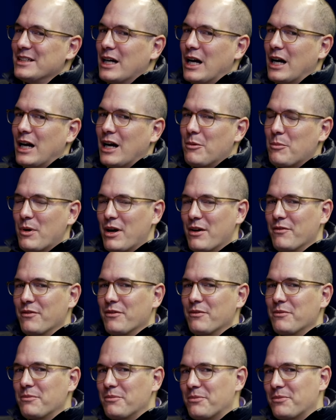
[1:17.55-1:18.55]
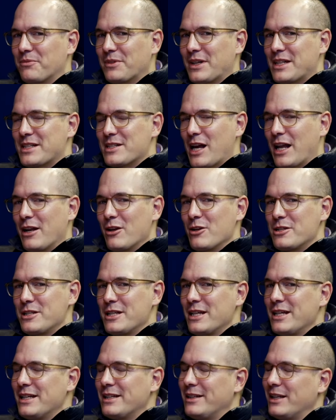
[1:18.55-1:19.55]
Ähm, jetzt
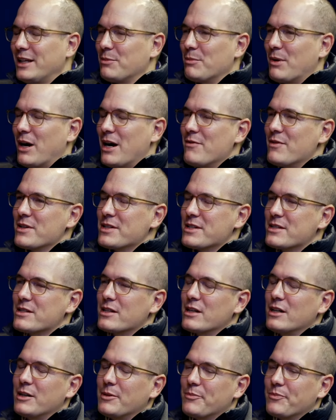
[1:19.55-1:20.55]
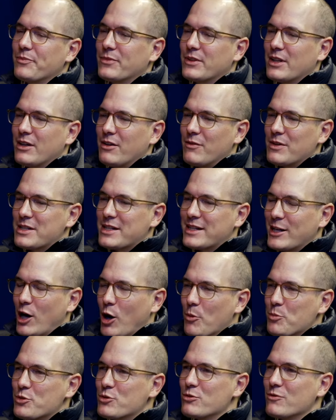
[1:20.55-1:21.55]
analysiere ich dich mal. Was, ähm, was
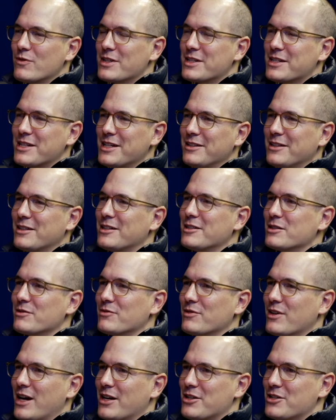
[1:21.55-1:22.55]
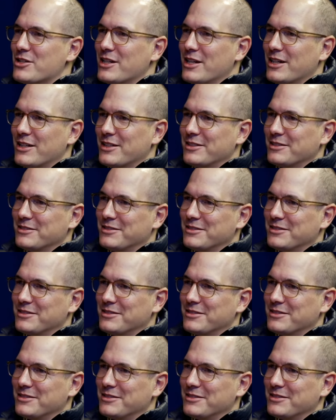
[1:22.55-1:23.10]
glaubst du, was hinter dieser Frage steckt?